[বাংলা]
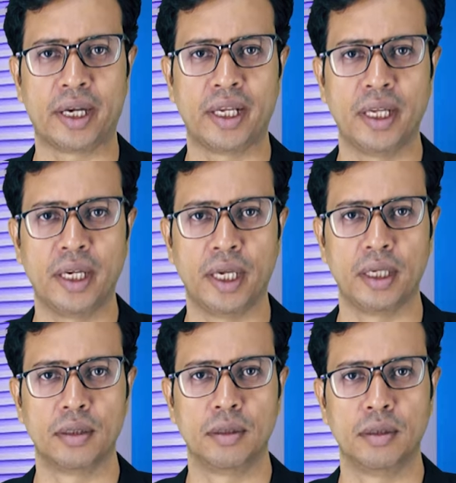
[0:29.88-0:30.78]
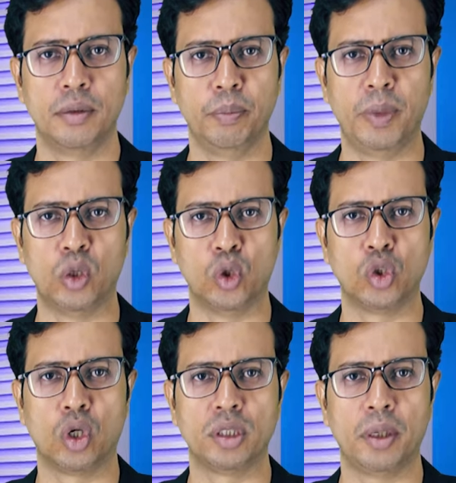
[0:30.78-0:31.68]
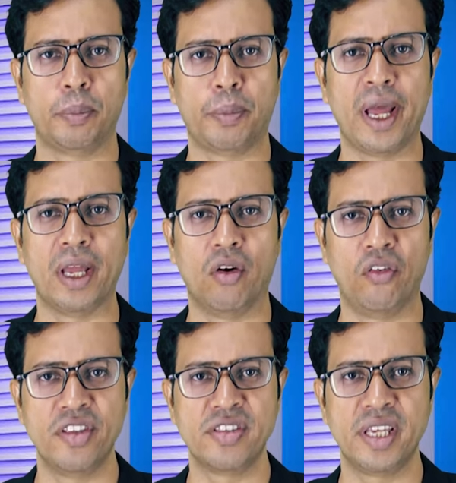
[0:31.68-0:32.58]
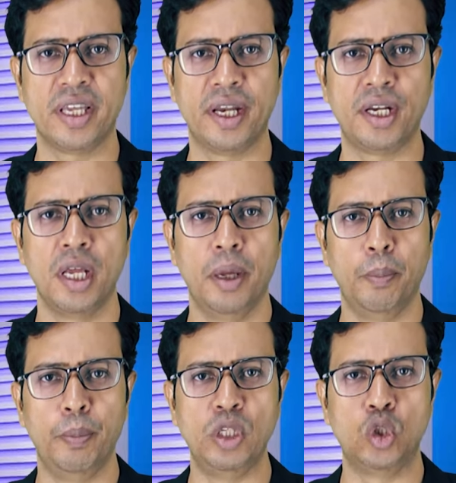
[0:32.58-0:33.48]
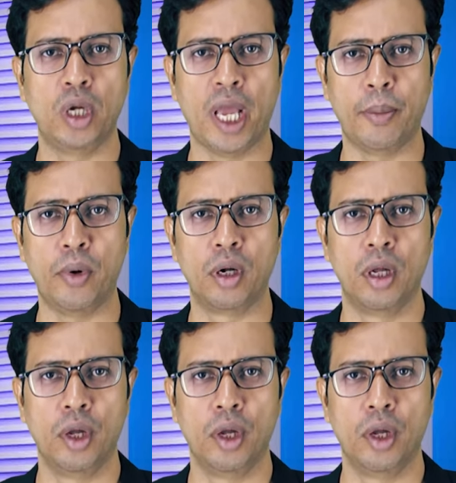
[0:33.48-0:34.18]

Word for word: আটকে থাকে বিনোদন জগতে প্রায় অফেন সিক্রেট বিজয় এবং